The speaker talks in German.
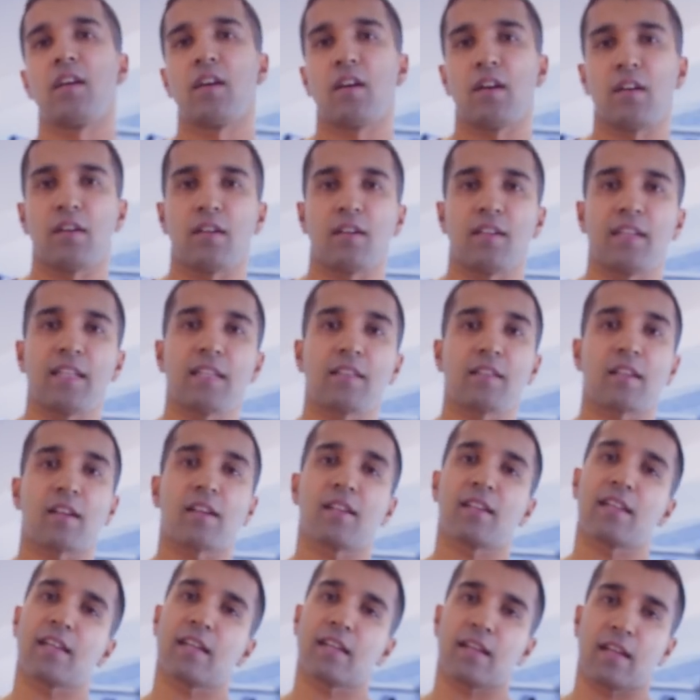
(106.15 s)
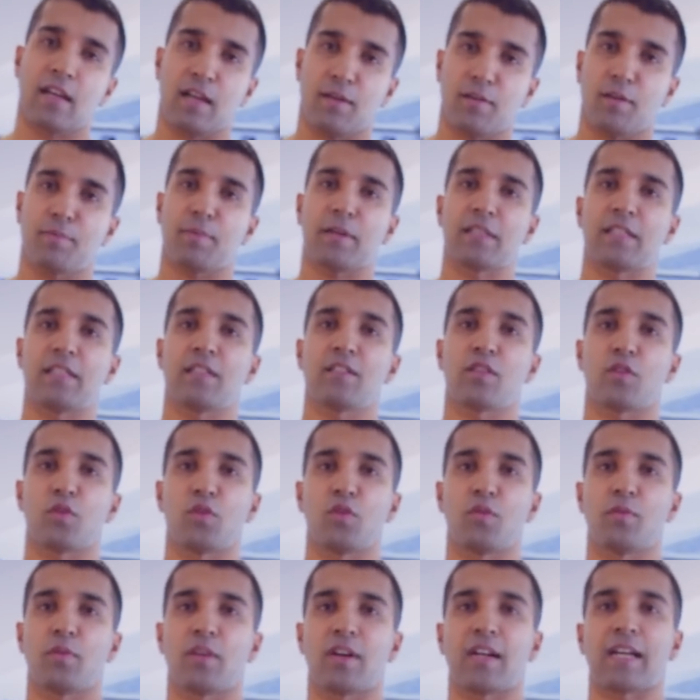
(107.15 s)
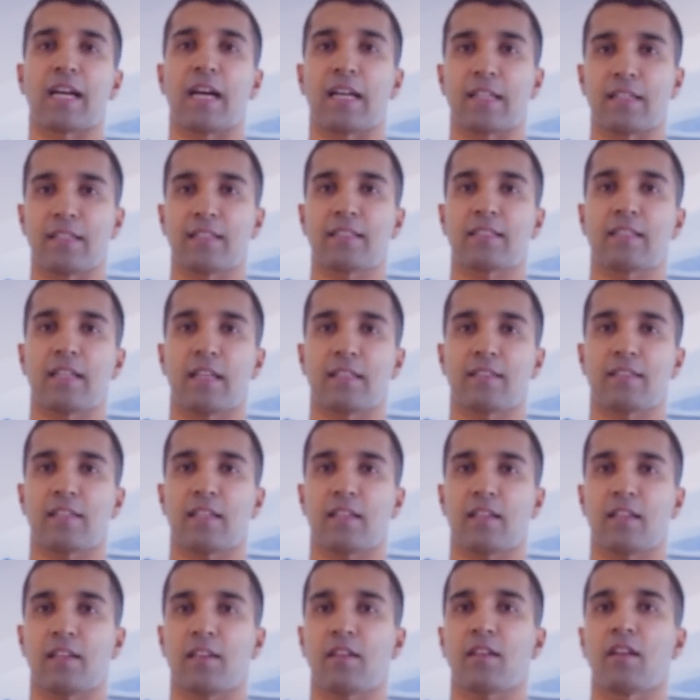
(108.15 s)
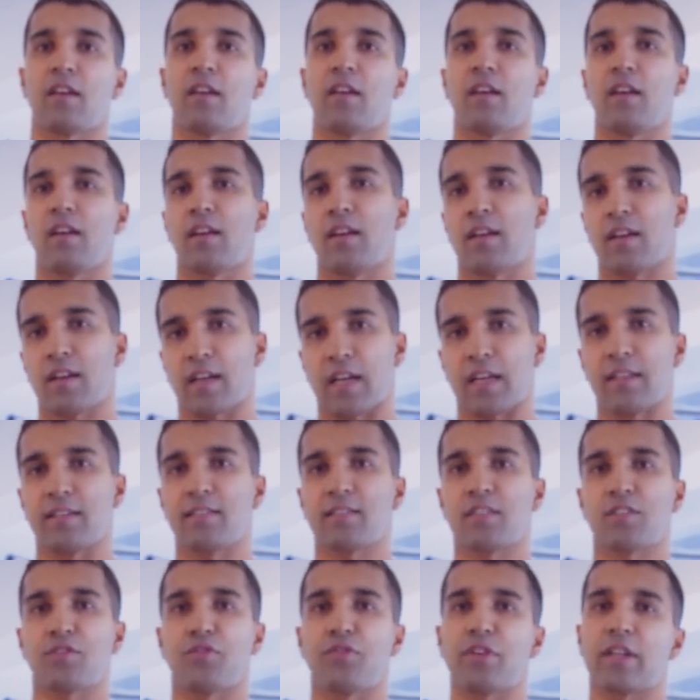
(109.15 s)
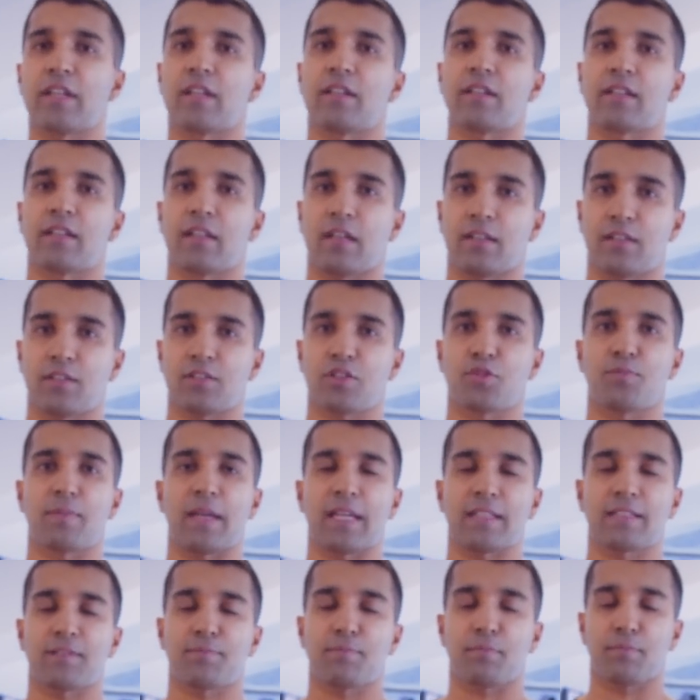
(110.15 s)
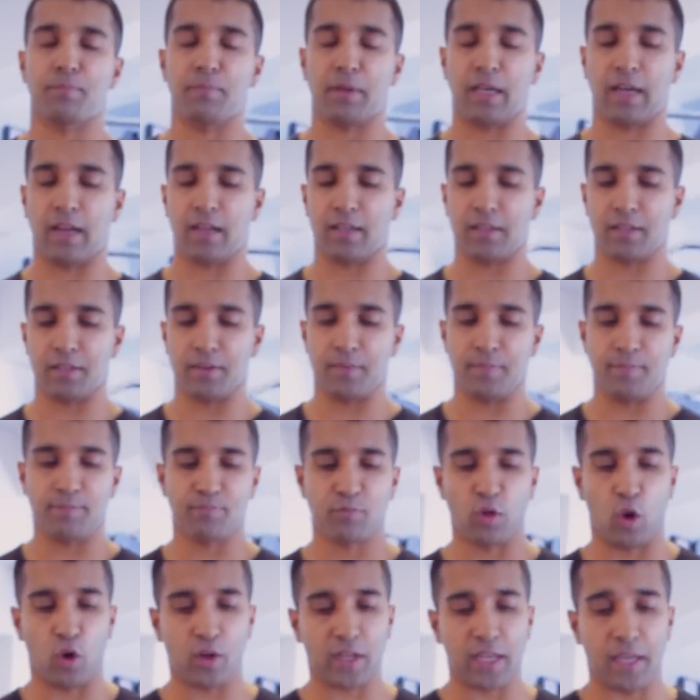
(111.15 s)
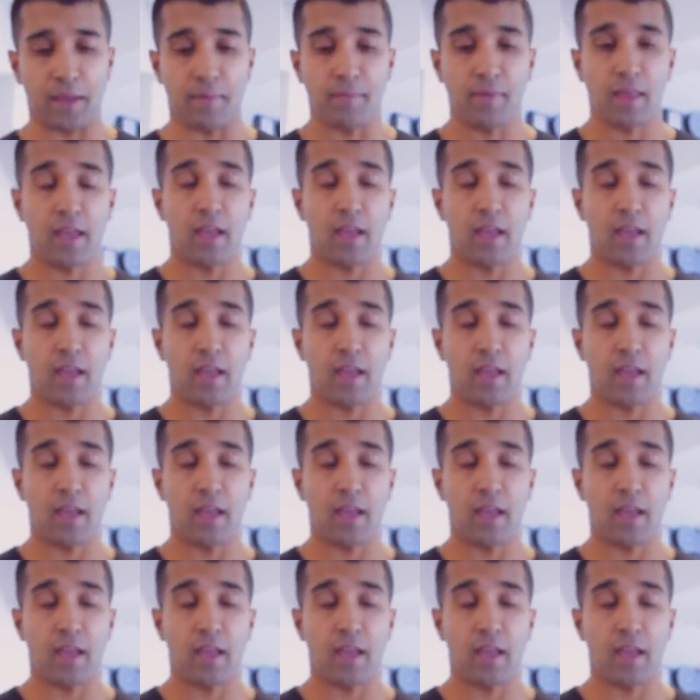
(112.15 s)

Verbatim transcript: äh, nicht trainieren, aber bei dieser Übung kann jetzt tatsächlich, kann es zwicken, kann es Schmerzen bereiten. Okay,